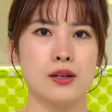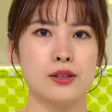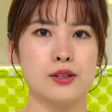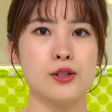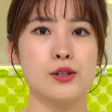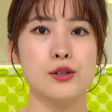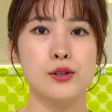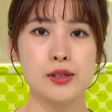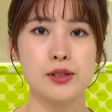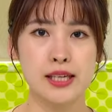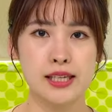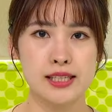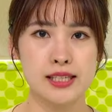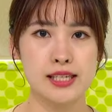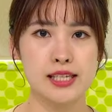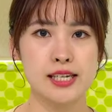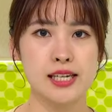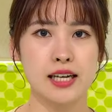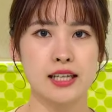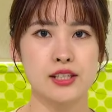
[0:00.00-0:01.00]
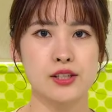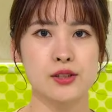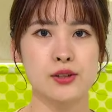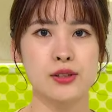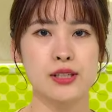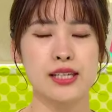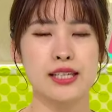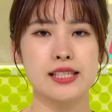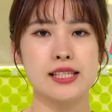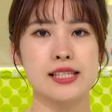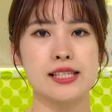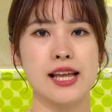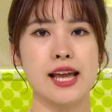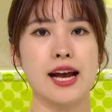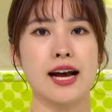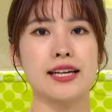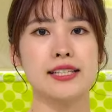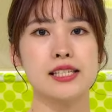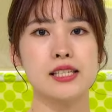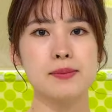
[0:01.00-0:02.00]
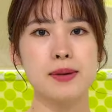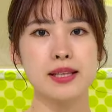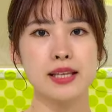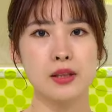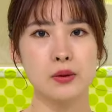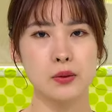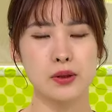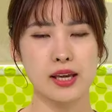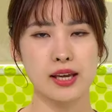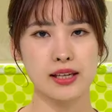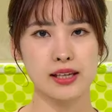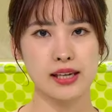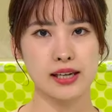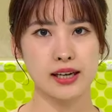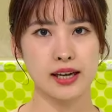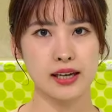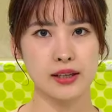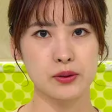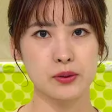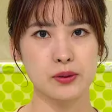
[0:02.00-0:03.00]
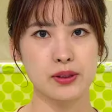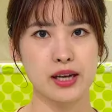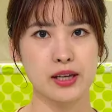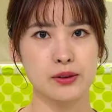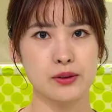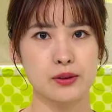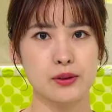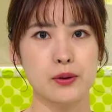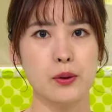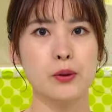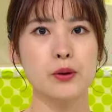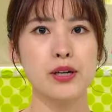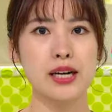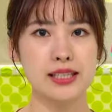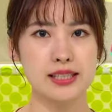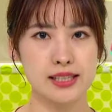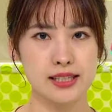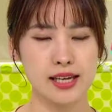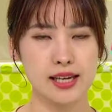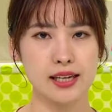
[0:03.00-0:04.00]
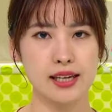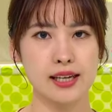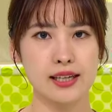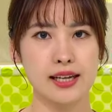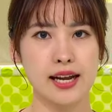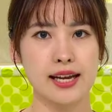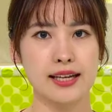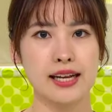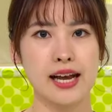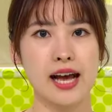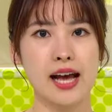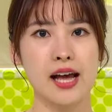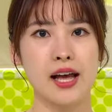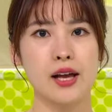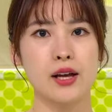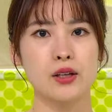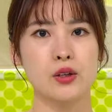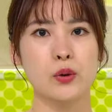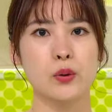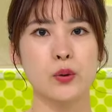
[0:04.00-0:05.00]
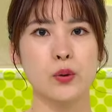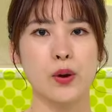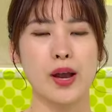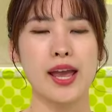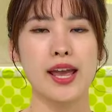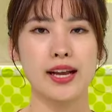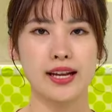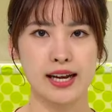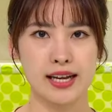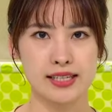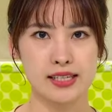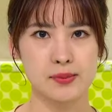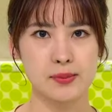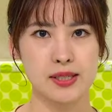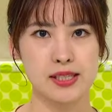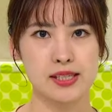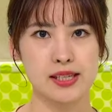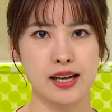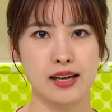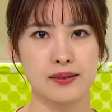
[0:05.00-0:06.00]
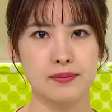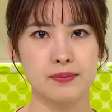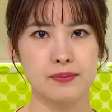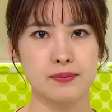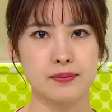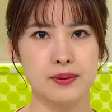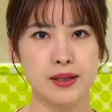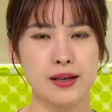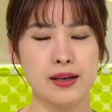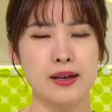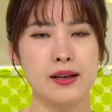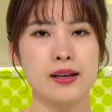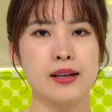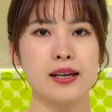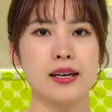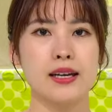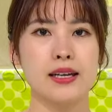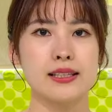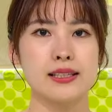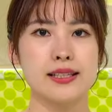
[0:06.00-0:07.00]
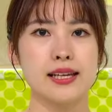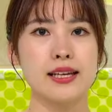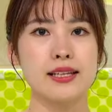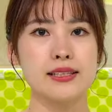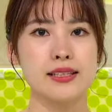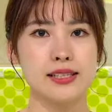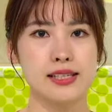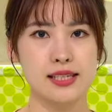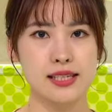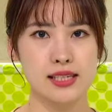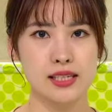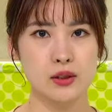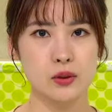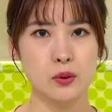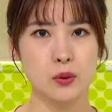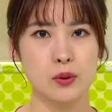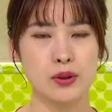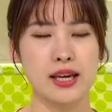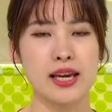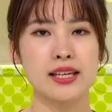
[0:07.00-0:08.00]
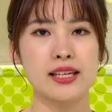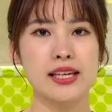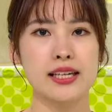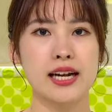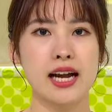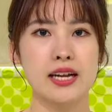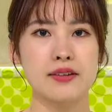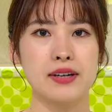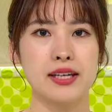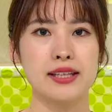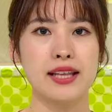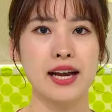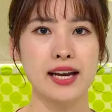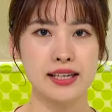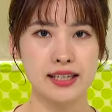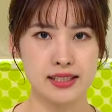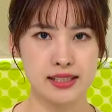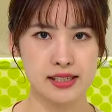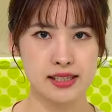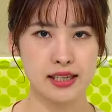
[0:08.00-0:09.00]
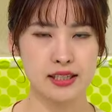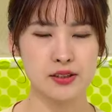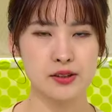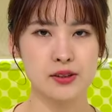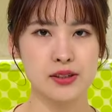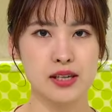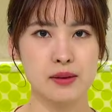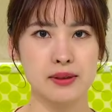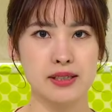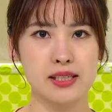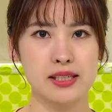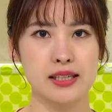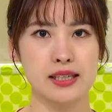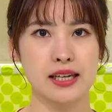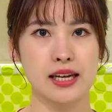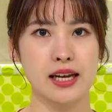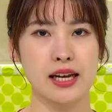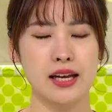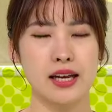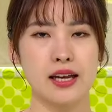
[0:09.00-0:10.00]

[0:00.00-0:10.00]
鈴木知事が就任して初めての県議会となる6月定例会が今日閉会しました前知事と県議会は対立が続きましたが